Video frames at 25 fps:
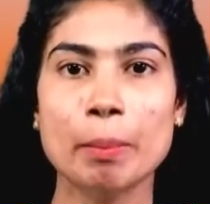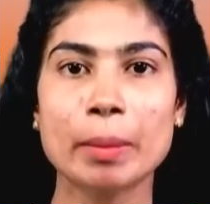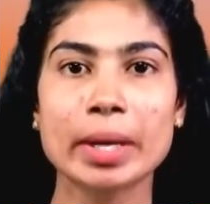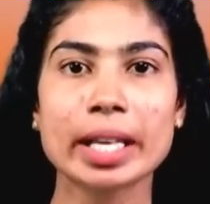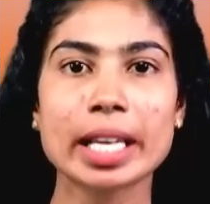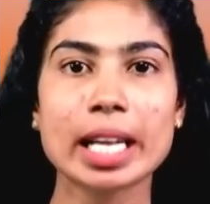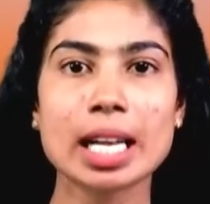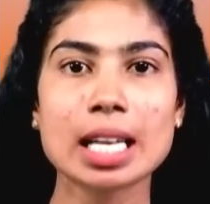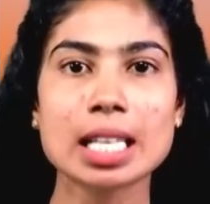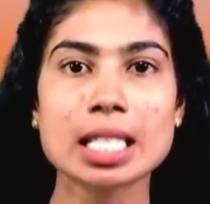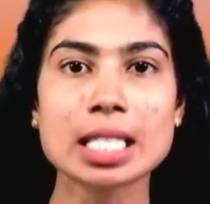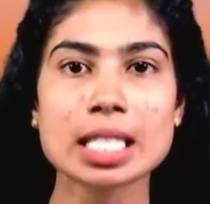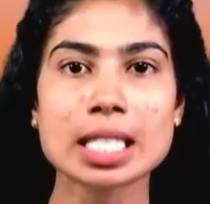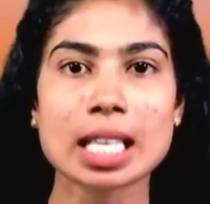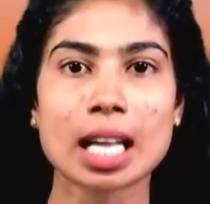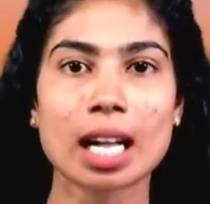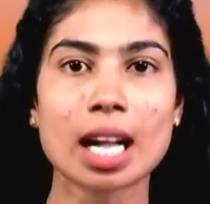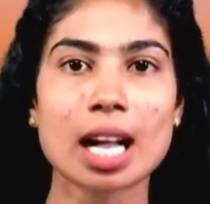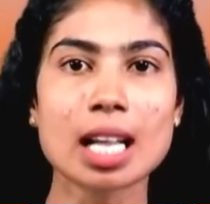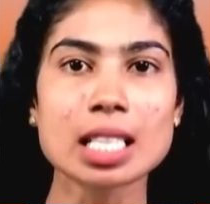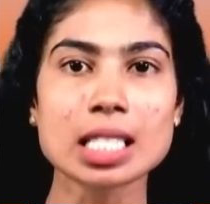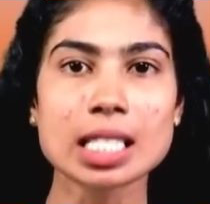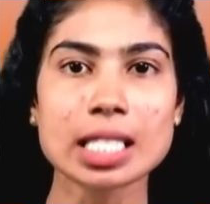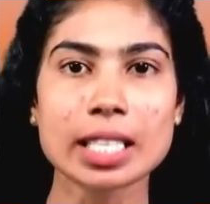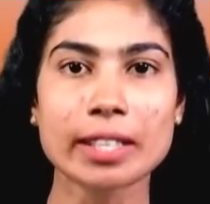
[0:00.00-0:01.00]
மிகல்
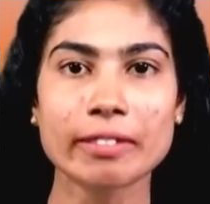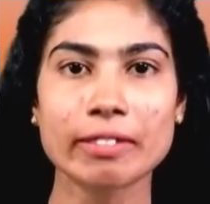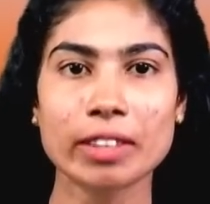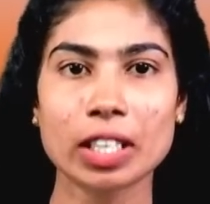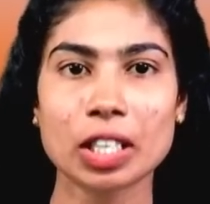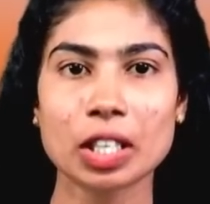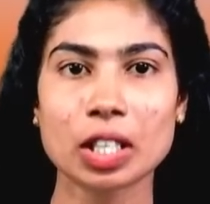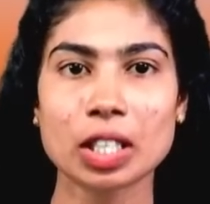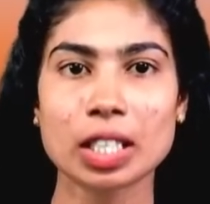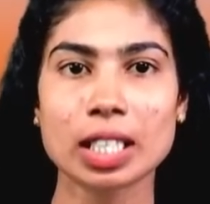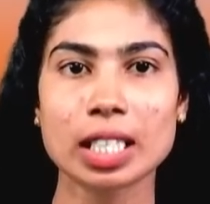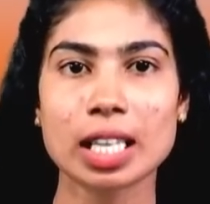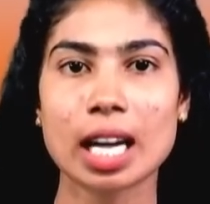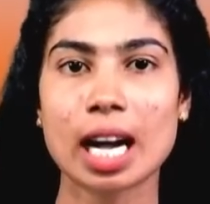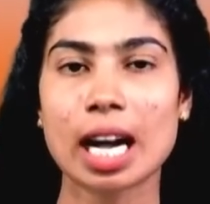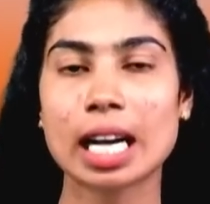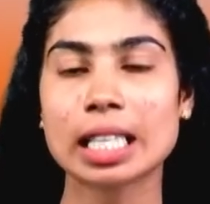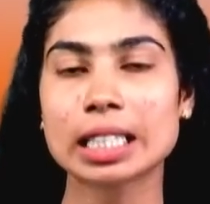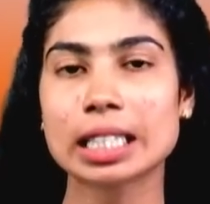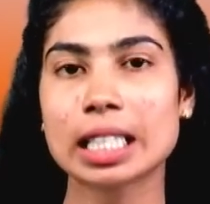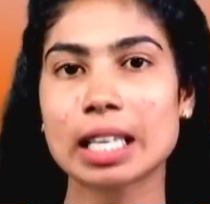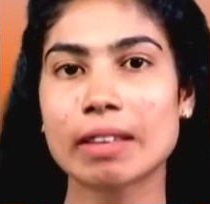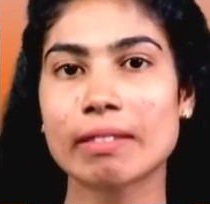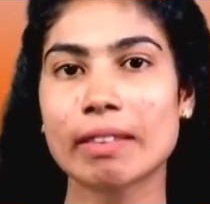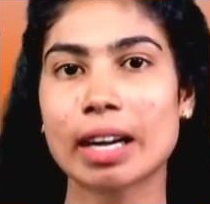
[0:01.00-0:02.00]
சகாசவிலிக்கு
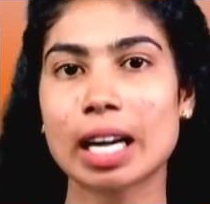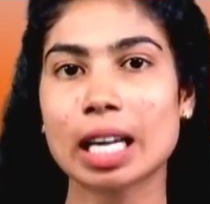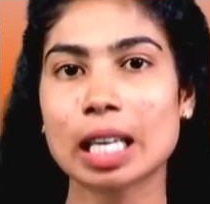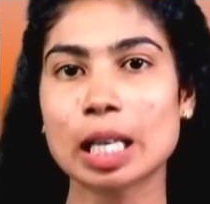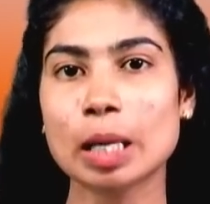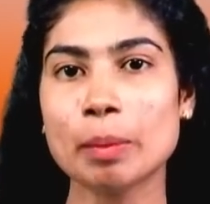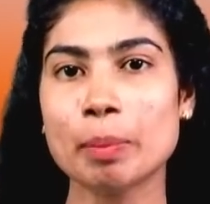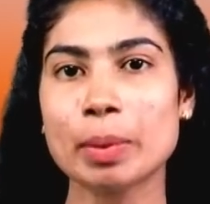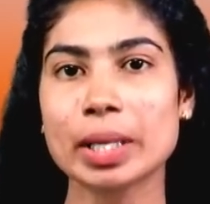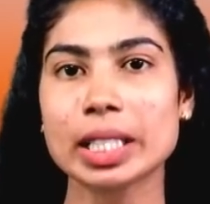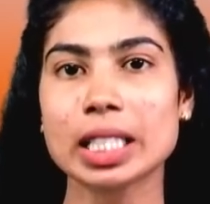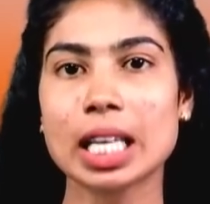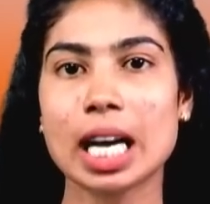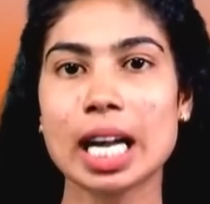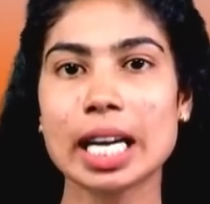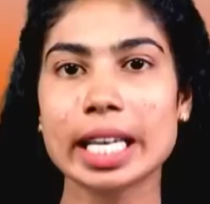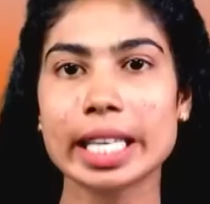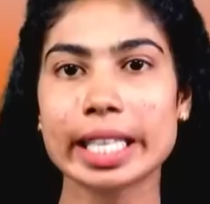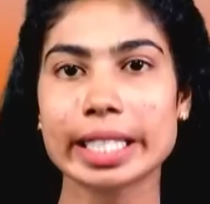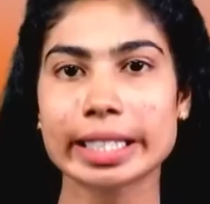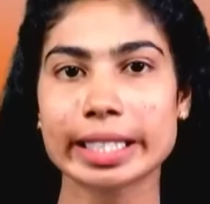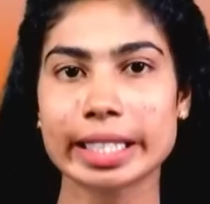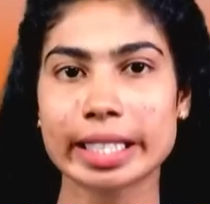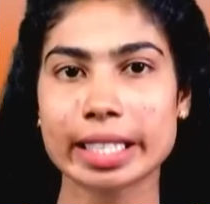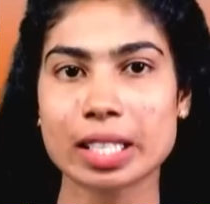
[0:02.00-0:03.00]
ஆதரவாக
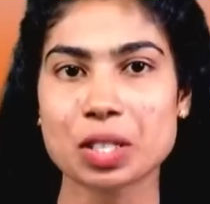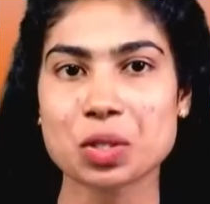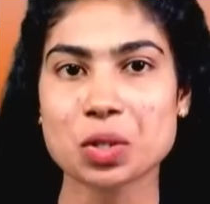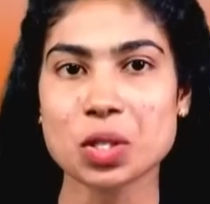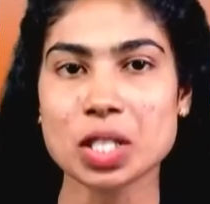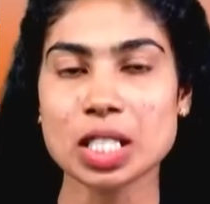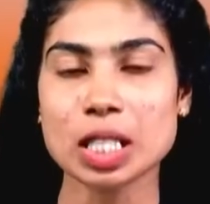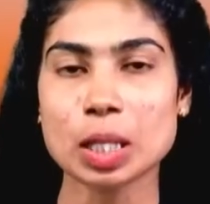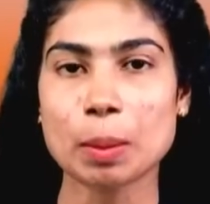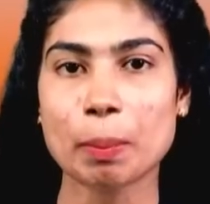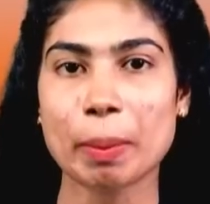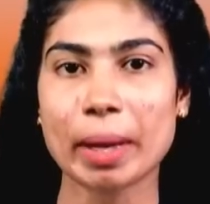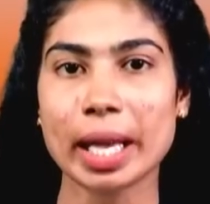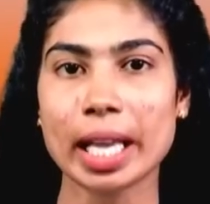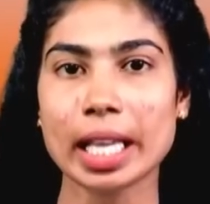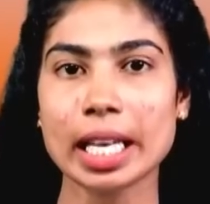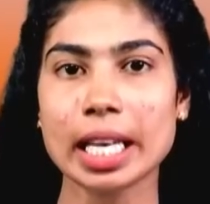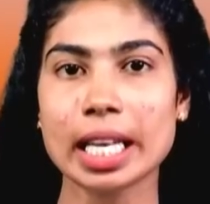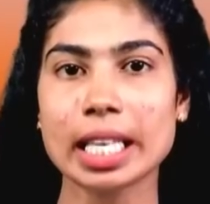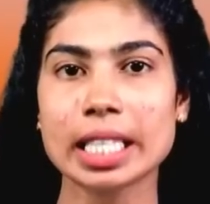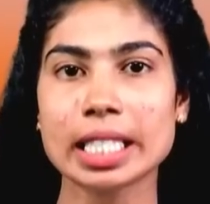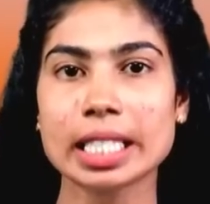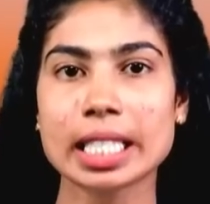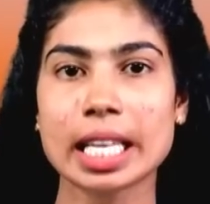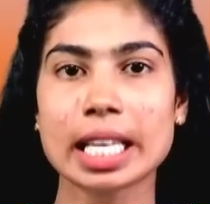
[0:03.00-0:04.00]
பிரதான எதிர்க்கட்சி இந்த
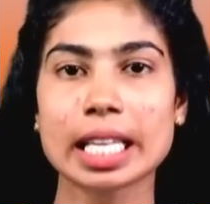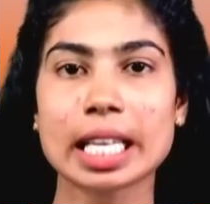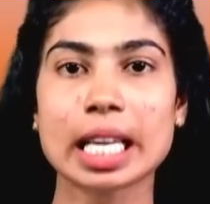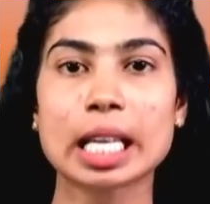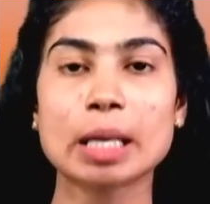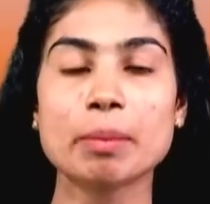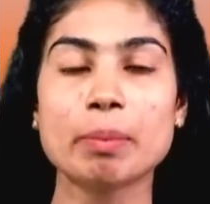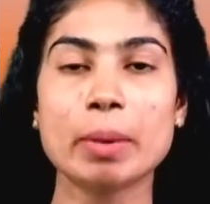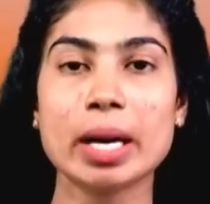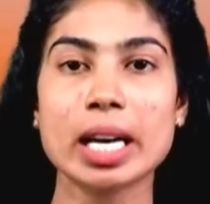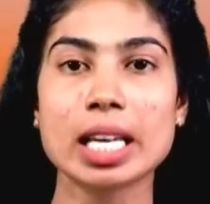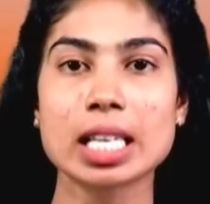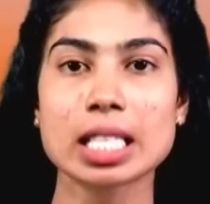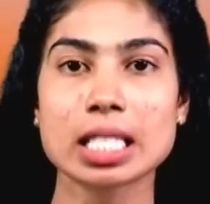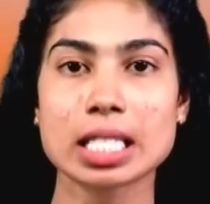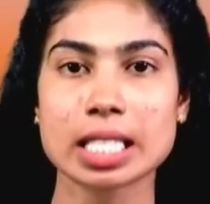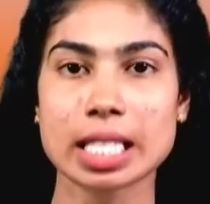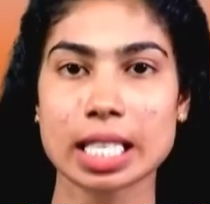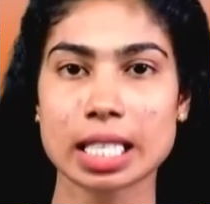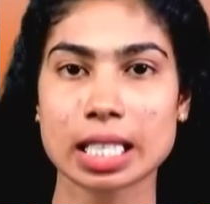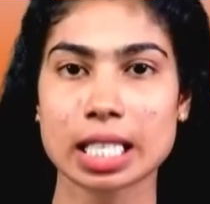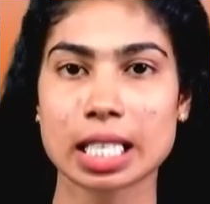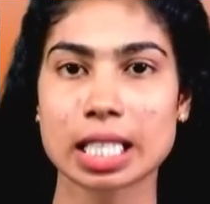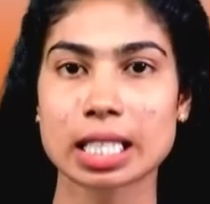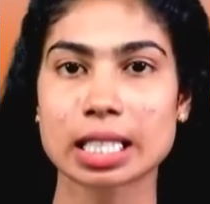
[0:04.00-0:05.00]
பேரணியை ஏற்பாடு
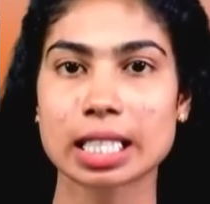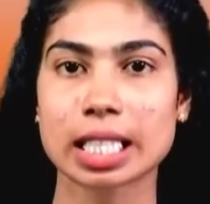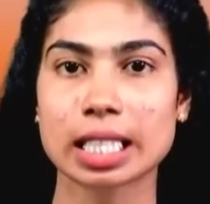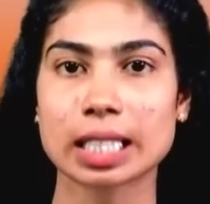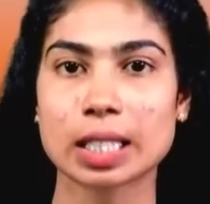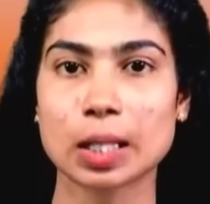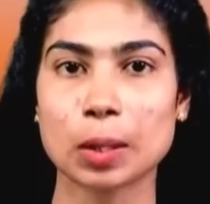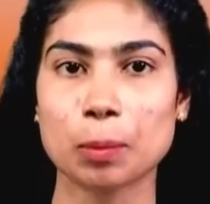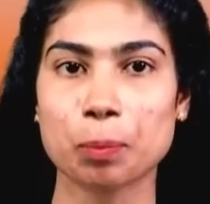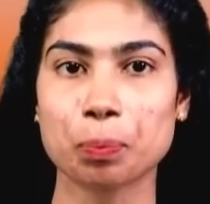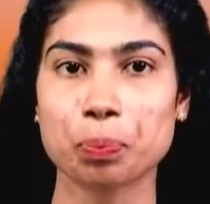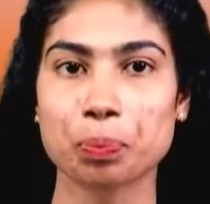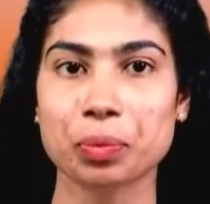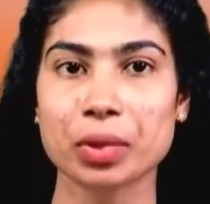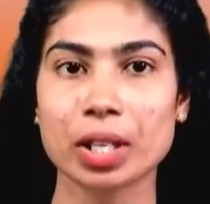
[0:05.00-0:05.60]
செய்திருந்தது